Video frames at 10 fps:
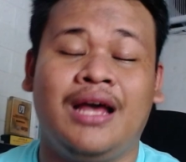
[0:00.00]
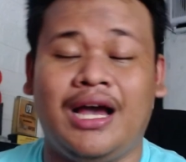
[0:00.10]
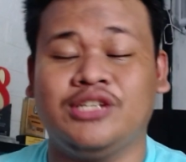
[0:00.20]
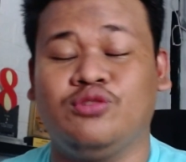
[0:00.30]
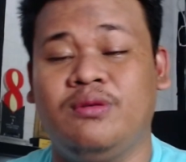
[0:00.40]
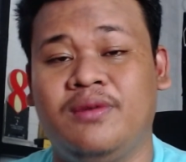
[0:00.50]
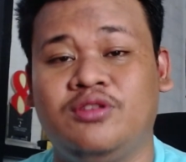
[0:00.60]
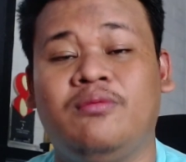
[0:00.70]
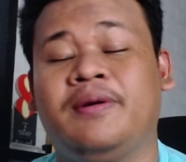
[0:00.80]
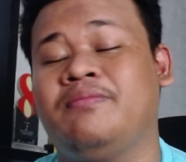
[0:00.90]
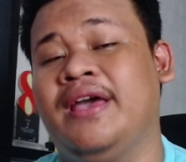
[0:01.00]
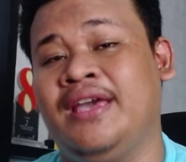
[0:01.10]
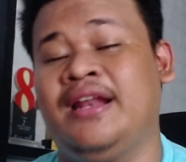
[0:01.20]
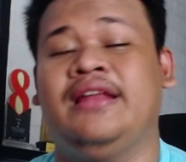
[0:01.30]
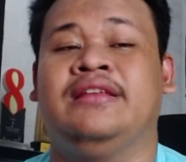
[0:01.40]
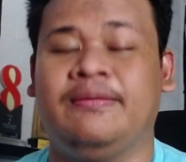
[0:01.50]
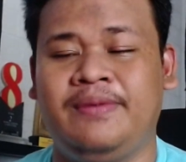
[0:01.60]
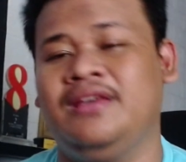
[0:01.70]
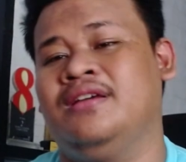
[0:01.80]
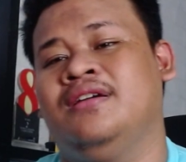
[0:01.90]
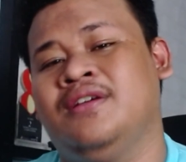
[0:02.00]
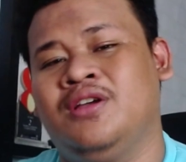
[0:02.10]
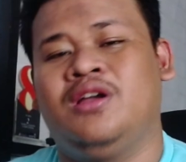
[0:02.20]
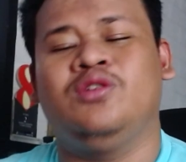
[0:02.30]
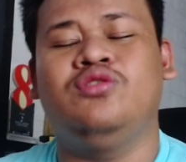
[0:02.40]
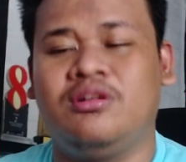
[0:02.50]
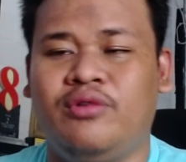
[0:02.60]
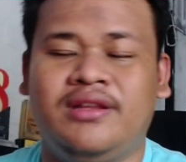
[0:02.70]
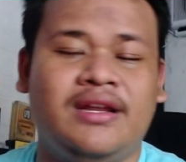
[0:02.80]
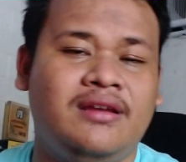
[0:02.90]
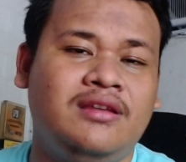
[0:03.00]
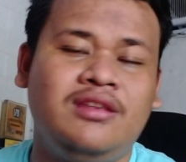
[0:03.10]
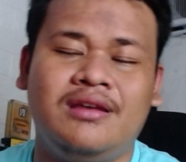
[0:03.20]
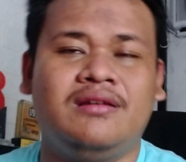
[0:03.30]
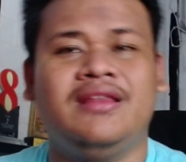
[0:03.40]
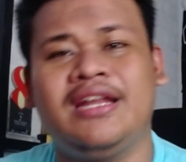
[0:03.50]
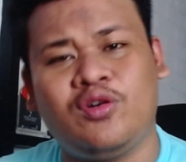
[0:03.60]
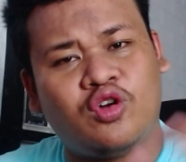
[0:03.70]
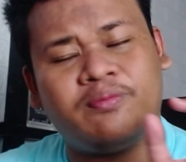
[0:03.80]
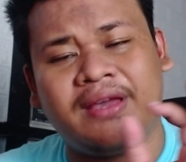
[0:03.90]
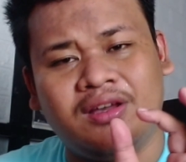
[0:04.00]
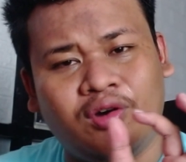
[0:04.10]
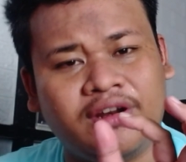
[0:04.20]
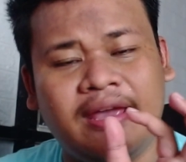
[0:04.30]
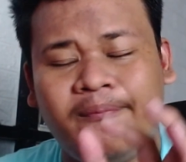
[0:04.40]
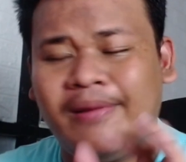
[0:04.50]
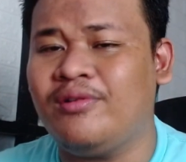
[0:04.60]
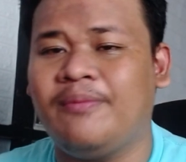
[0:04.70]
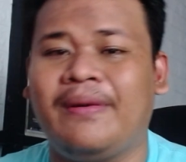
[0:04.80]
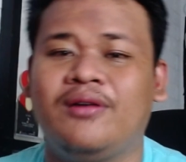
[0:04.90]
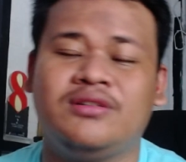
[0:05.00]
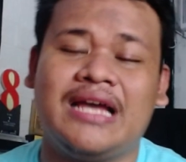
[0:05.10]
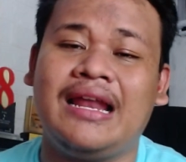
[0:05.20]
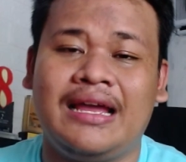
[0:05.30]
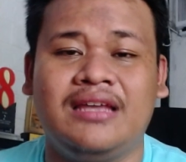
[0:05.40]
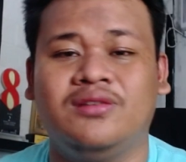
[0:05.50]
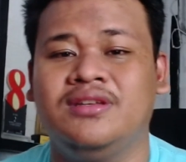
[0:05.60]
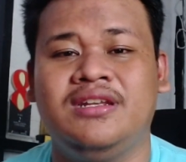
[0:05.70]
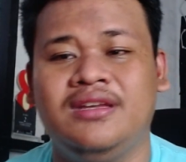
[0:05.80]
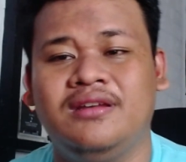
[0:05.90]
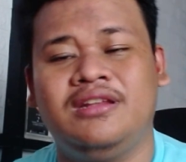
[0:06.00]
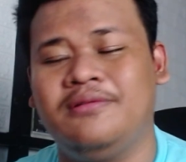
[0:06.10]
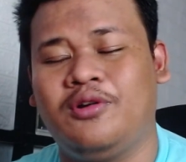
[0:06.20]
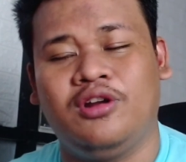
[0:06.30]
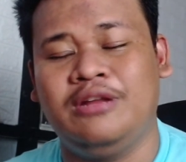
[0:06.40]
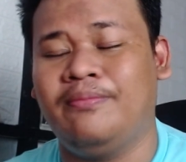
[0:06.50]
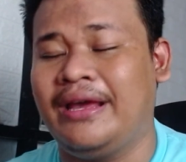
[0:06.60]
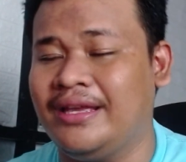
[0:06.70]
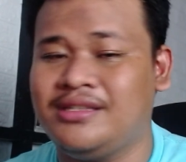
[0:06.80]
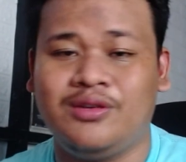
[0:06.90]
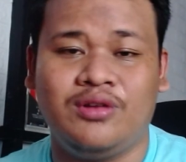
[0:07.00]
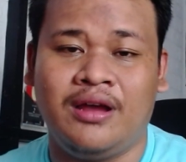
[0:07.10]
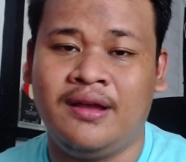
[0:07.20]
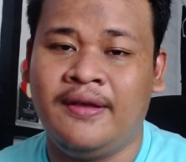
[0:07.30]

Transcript: Asobimo itu memperbaiki hal ini tapi jujur boy dari ini dari core core gameplay udah udah salah gitu jadi ini kalau dibaikin sih udah